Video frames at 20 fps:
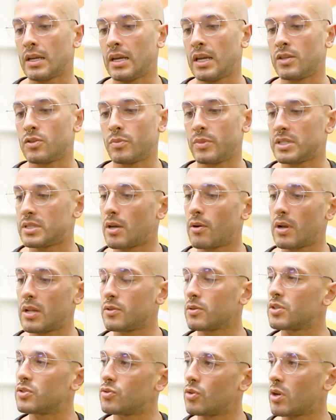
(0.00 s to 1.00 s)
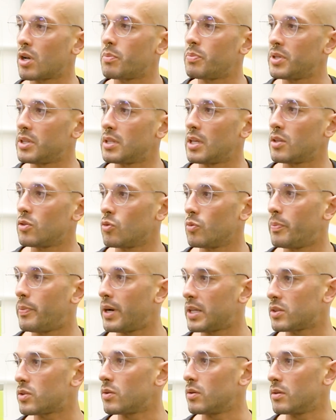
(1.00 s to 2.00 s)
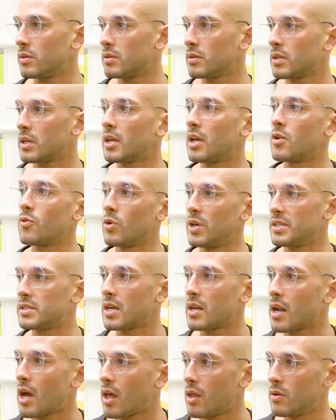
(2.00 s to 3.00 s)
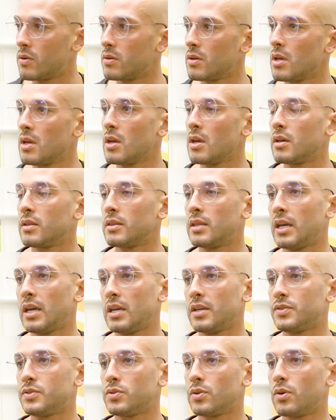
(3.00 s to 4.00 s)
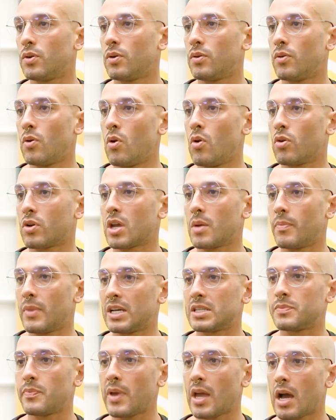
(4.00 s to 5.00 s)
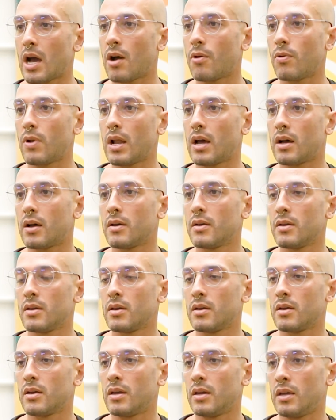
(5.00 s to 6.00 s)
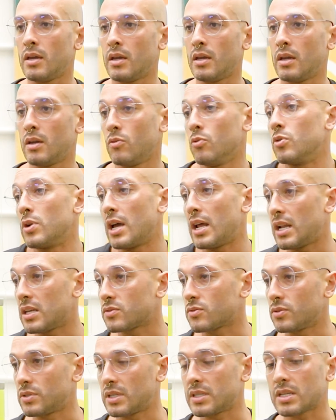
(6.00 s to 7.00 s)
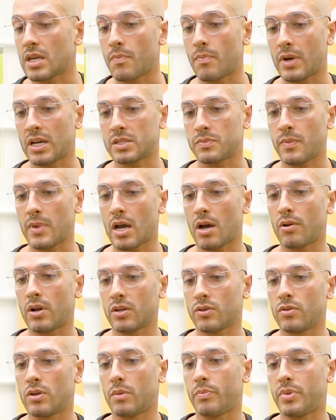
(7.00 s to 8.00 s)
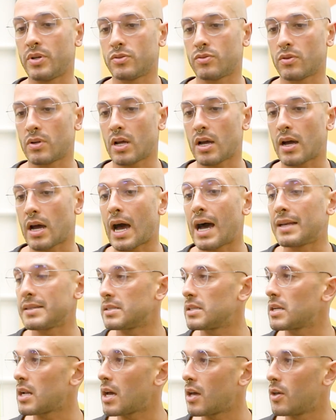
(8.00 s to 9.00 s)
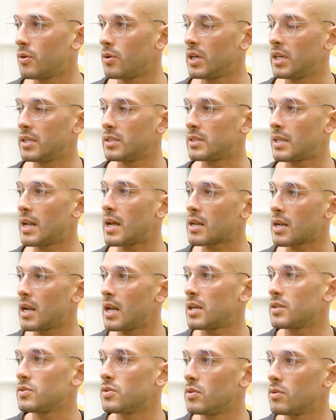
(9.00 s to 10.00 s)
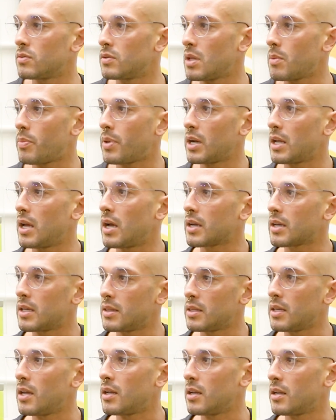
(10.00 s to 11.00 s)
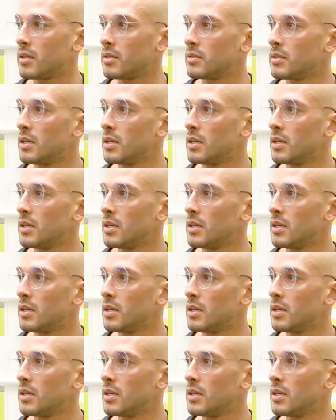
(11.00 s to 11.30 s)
eso me está hablando que estoy repitiendo un patrón que no es sanado. De hecho, lo que más me habla eh, una de las cosas que más me habla que una persona ha sanado es la relación de pareja que tiene.